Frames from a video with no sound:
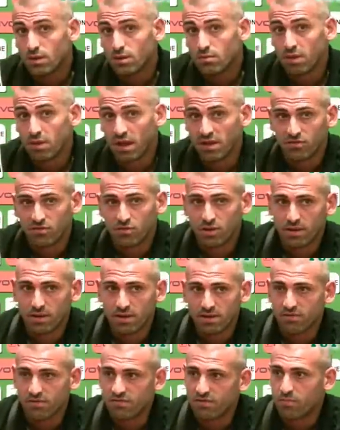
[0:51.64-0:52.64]
Ma
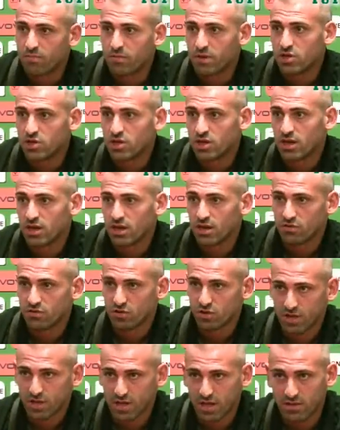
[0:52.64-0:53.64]
sicuramente mi fa piacere, la
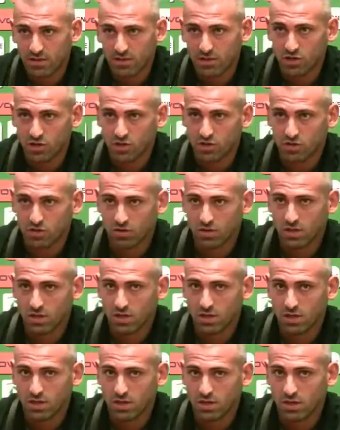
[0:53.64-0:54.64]
società ha deciso
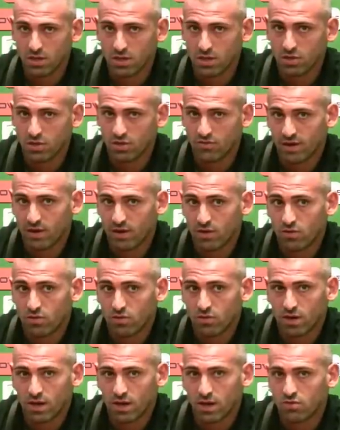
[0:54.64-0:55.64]
di, di rinnovare il
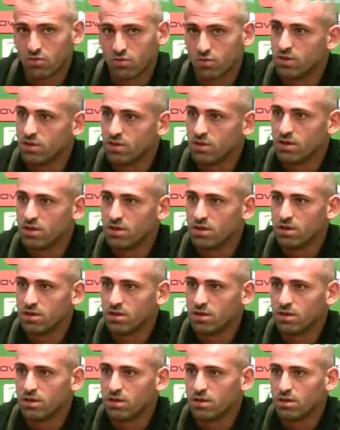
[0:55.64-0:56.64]
contratto,
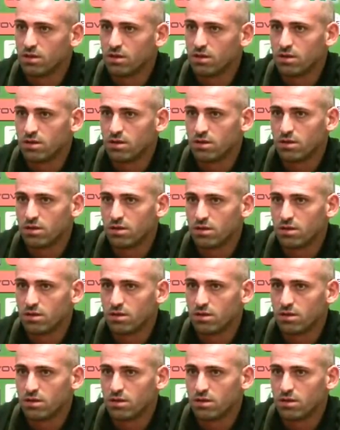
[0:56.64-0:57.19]
quindi